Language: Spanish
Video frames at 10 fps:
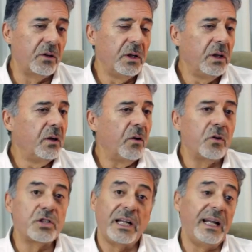ah. o
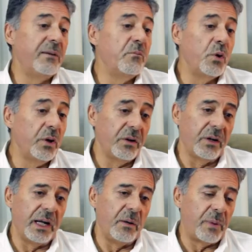se le murió en el ah.